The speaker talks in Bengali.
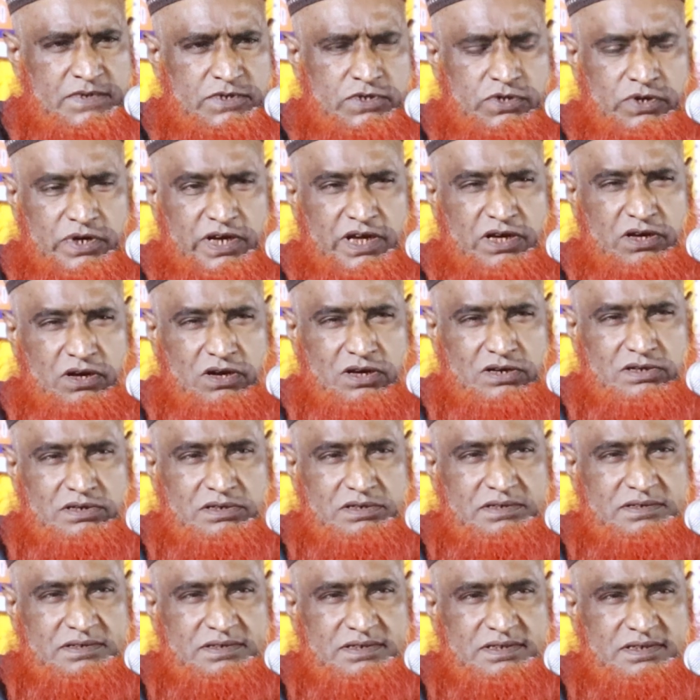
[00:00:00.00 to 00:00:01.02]
জোরে
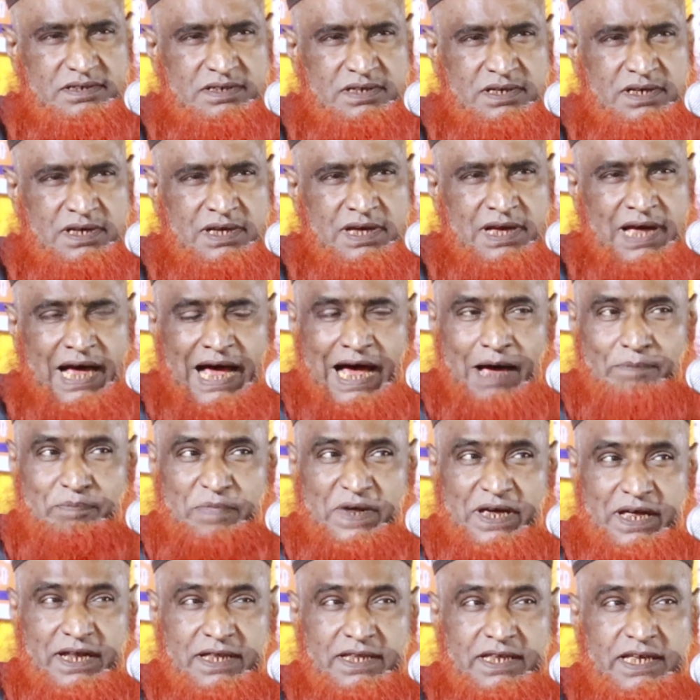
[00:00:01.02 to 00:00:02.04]

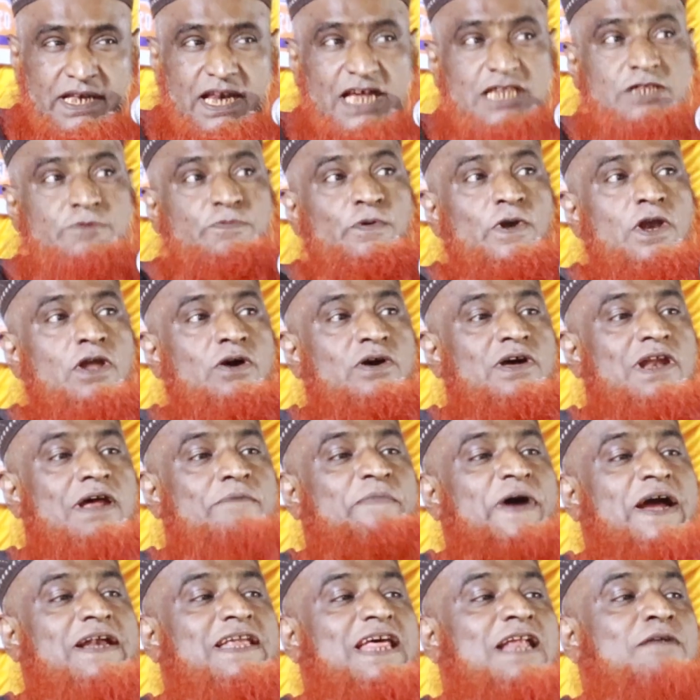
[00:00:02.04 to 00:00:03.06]
আপনাকে দিনাজপুর লোকেরা
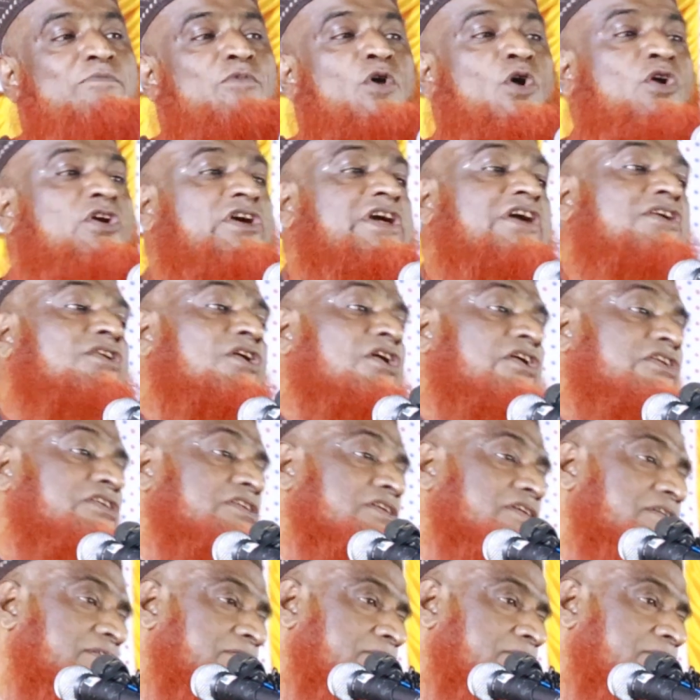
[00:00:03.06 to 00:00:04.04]
বেটার বউ কি কন